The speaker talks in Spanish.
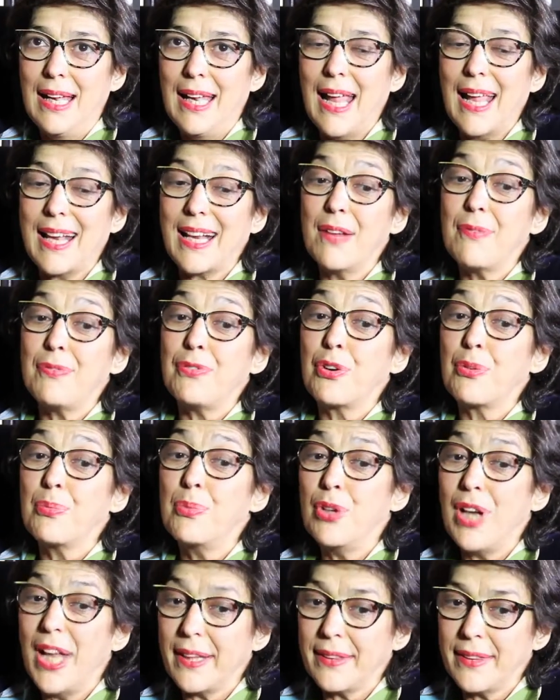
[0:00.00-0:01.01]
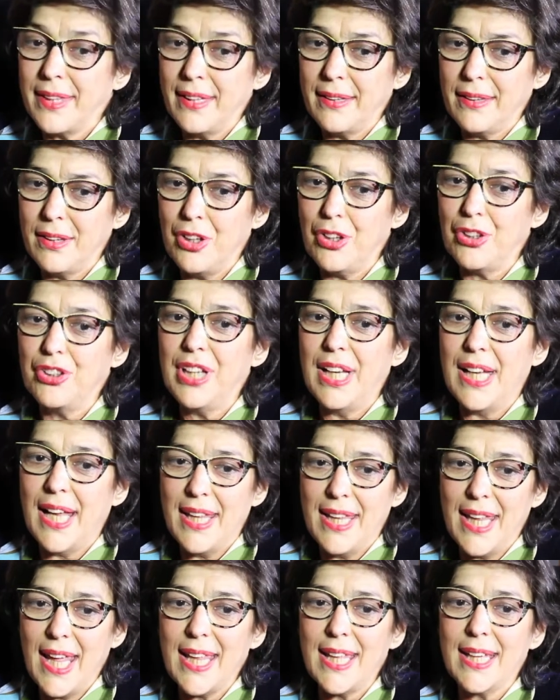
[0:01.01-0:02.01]
la reformulación de
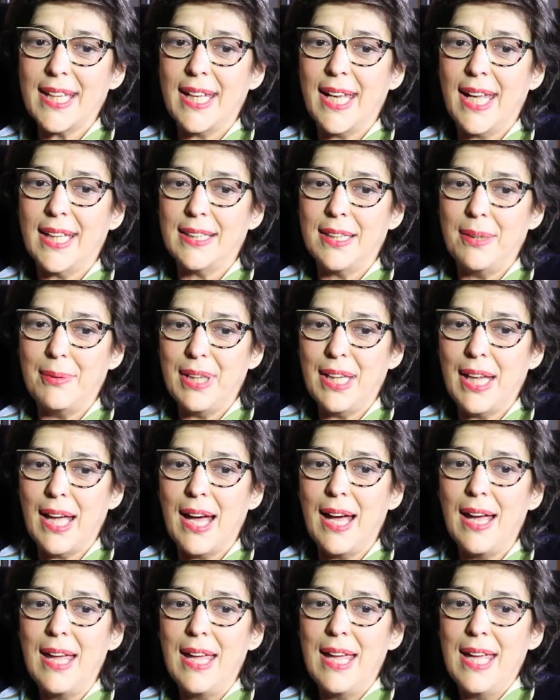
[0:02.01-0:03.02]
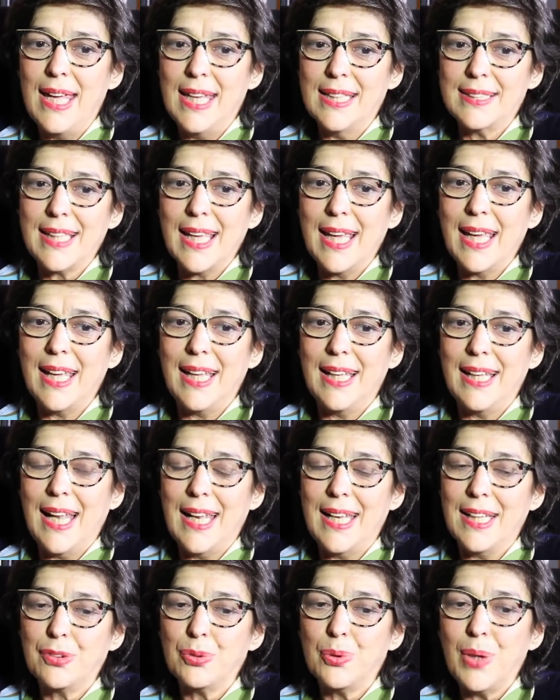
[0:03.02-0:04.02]
la idea de creatividad, es que
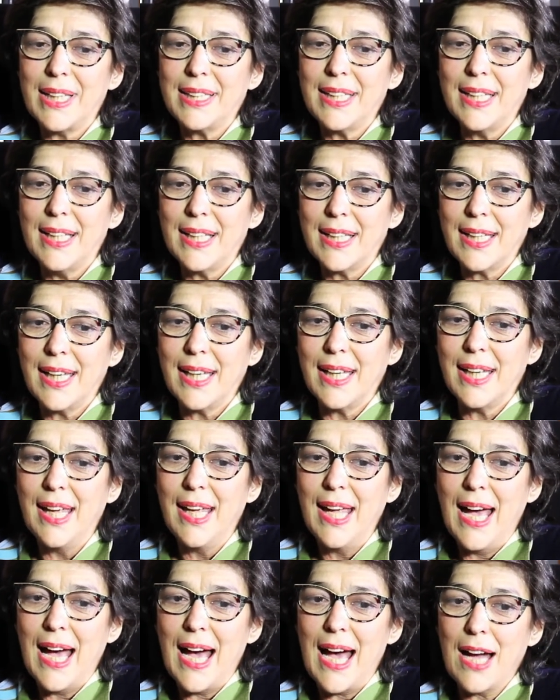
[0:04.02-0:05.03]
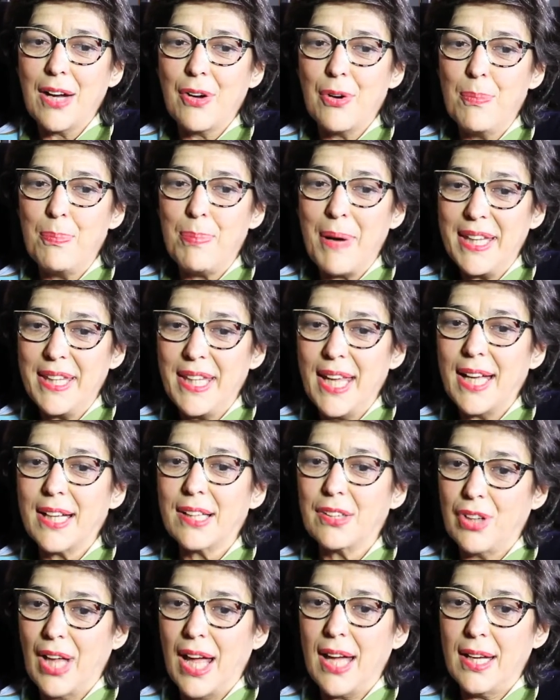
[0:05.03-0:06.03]
la lectura tiene que
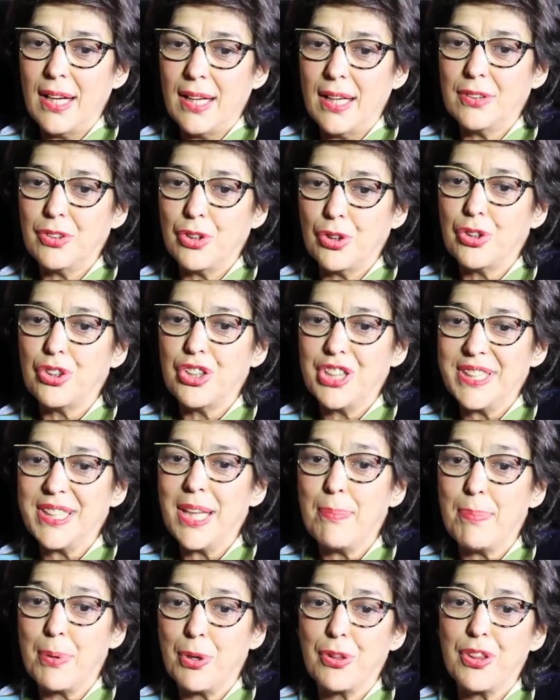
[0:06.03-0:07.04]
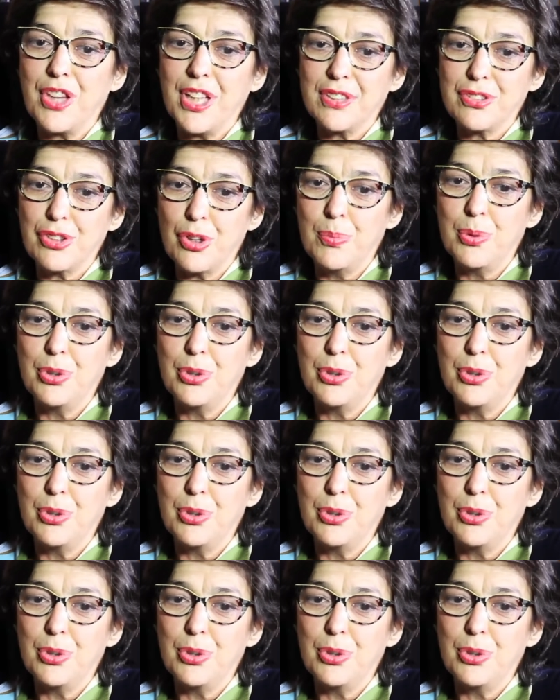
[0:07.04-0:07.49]
acompañar a todo este proceso